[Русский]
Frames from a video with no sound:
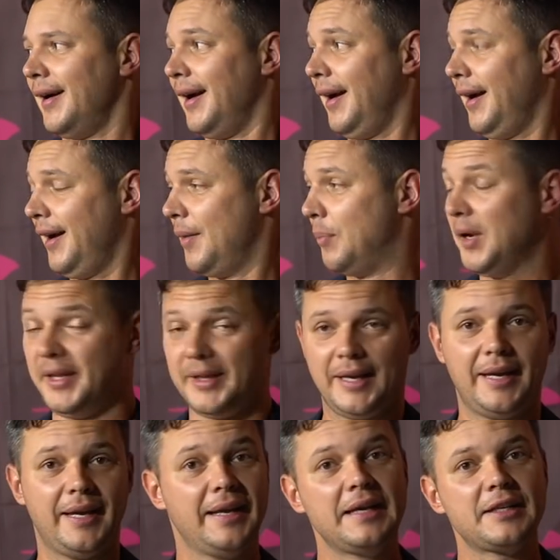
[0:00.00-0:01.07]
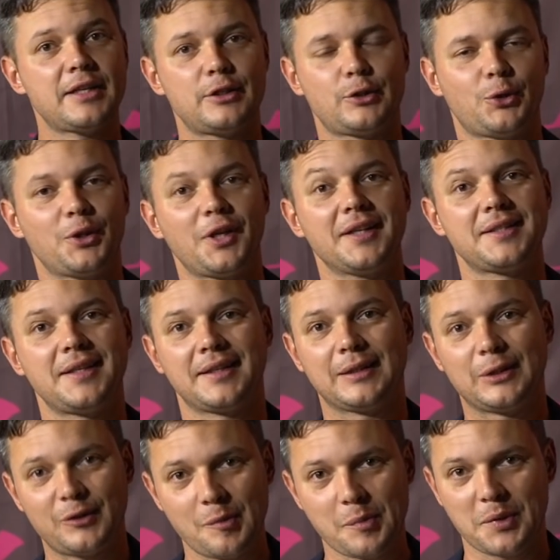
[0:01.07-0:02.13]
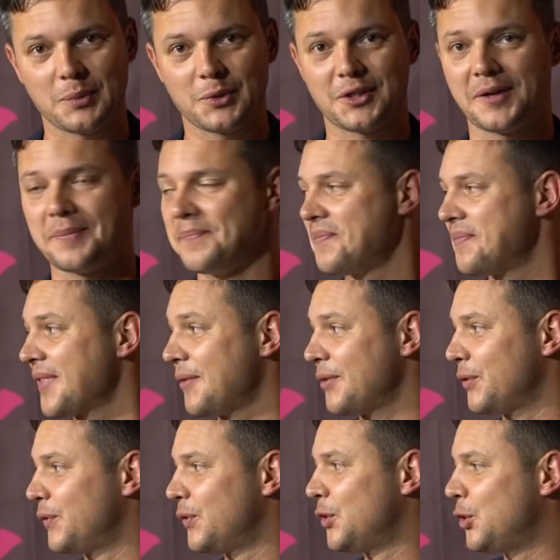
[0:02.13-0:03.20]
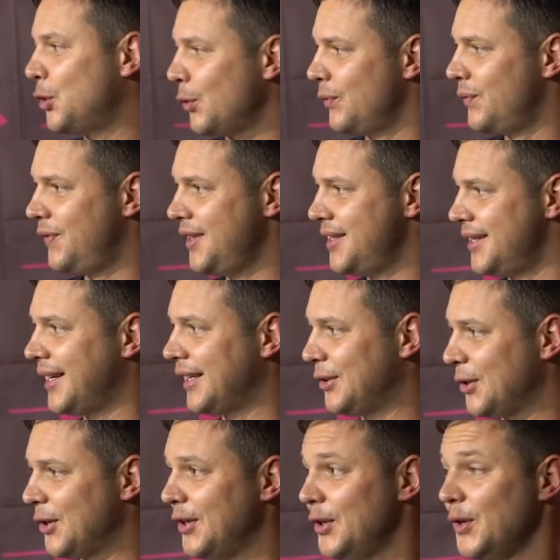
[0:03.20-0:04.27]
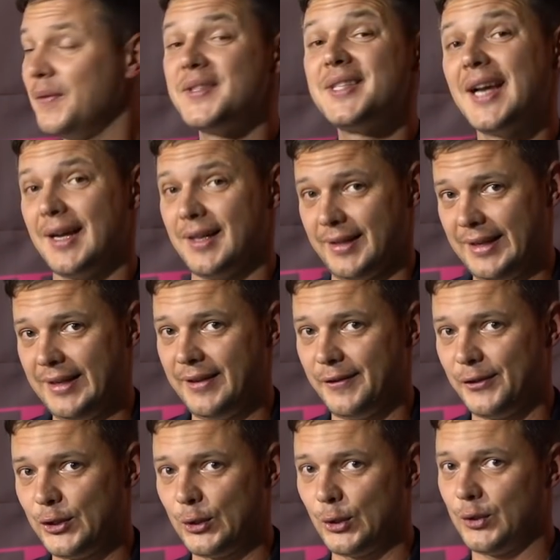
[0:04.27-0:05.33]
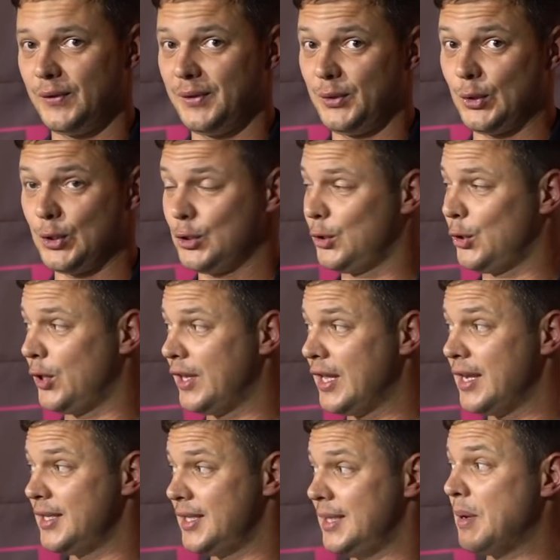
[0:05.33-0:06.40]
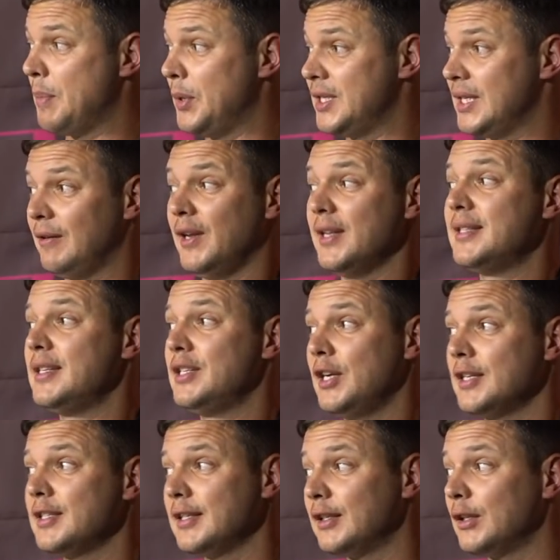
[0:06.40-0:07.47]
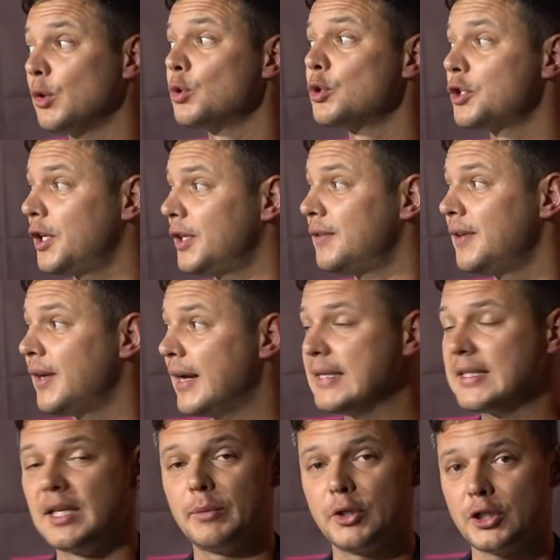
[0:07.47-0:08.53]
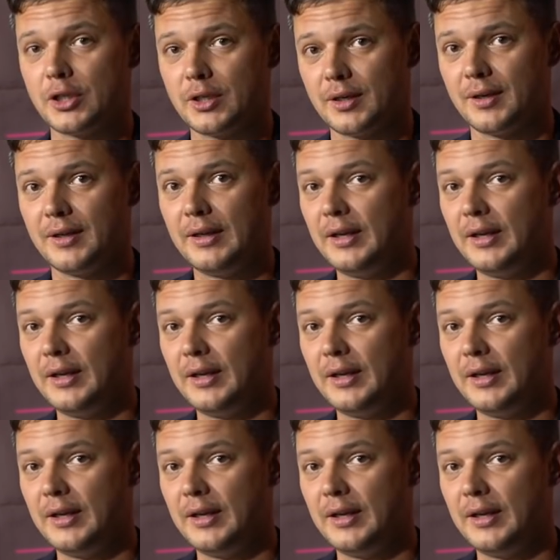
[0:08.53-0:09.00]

А, блин, я не знаю, что такое до конца готова, потому что вот в том виде, который я взял, и в то, то, что она из себя представляет сейчас, это уже две разные машины.